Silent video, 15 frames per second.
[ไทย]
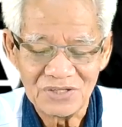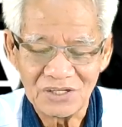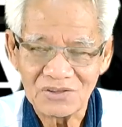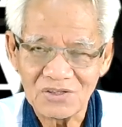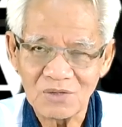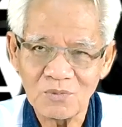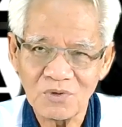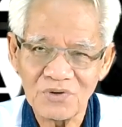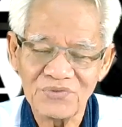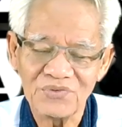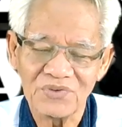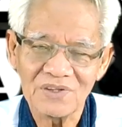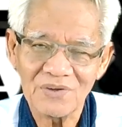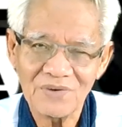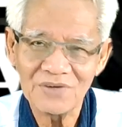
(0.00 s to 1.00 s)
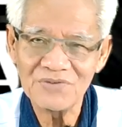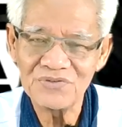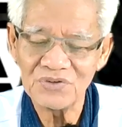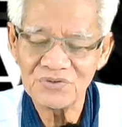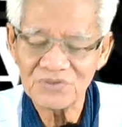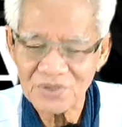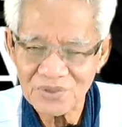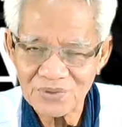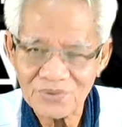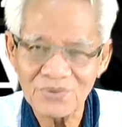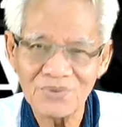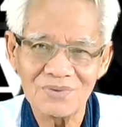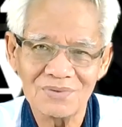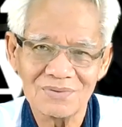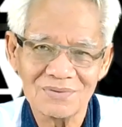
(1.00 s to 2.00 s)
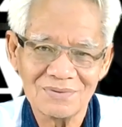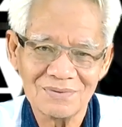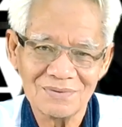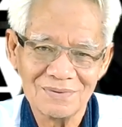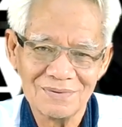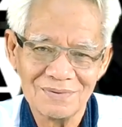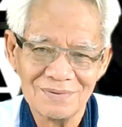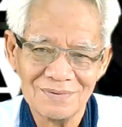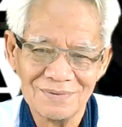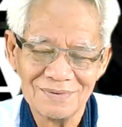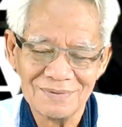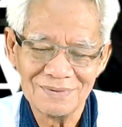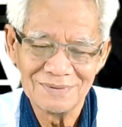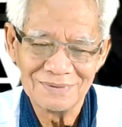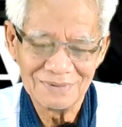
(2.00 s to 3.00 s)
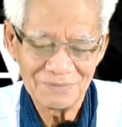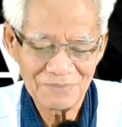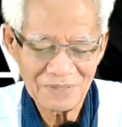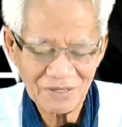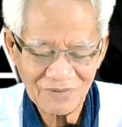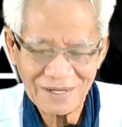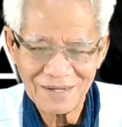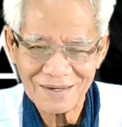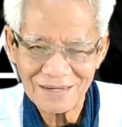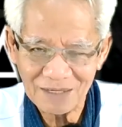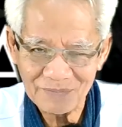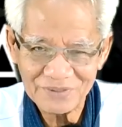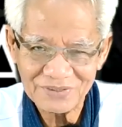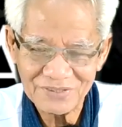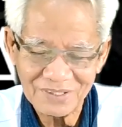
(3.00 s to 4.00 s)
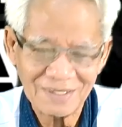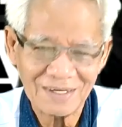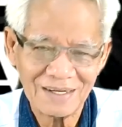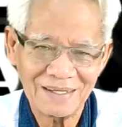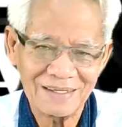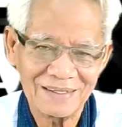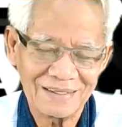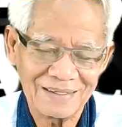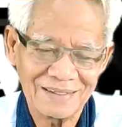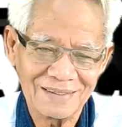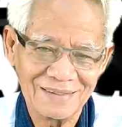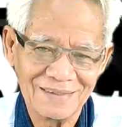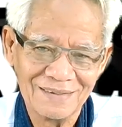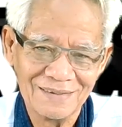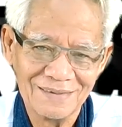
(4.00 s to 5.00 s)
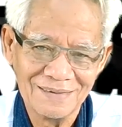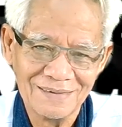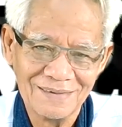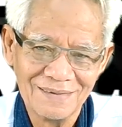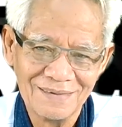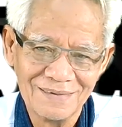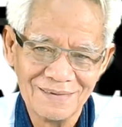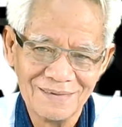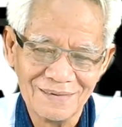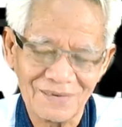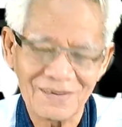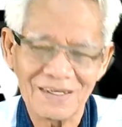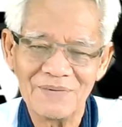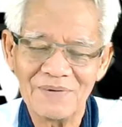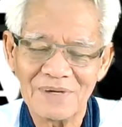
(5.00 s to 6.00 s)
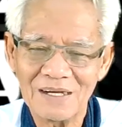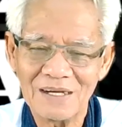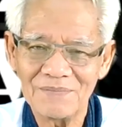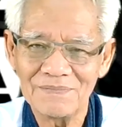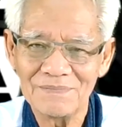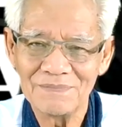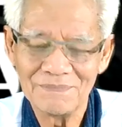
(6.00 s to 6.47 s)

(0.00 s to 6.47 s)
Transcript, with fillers: จิตต้องบริสุทธิ์เท่านั้นจึงจะรู้ภาวะอรหันต์ไปเช่นใด โอเคไหมครับ